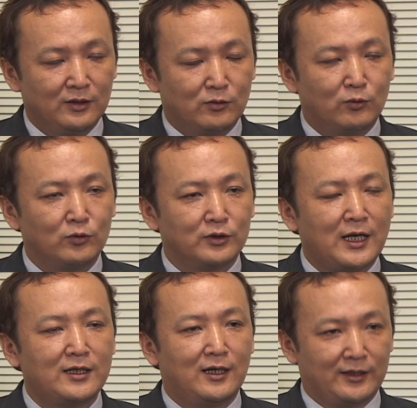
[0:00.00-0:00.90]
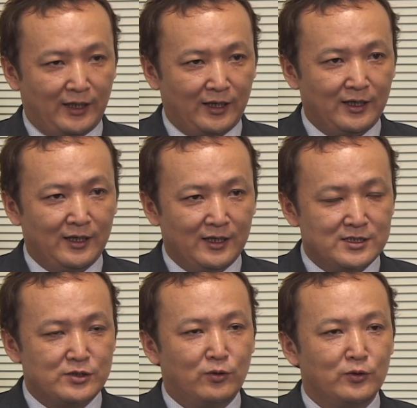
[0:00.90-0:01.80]
高校の体育館で
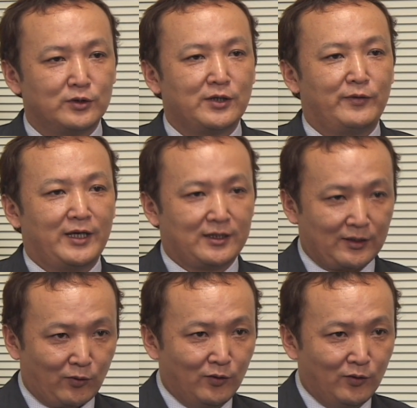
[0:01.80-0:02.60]
地方予選をやったと、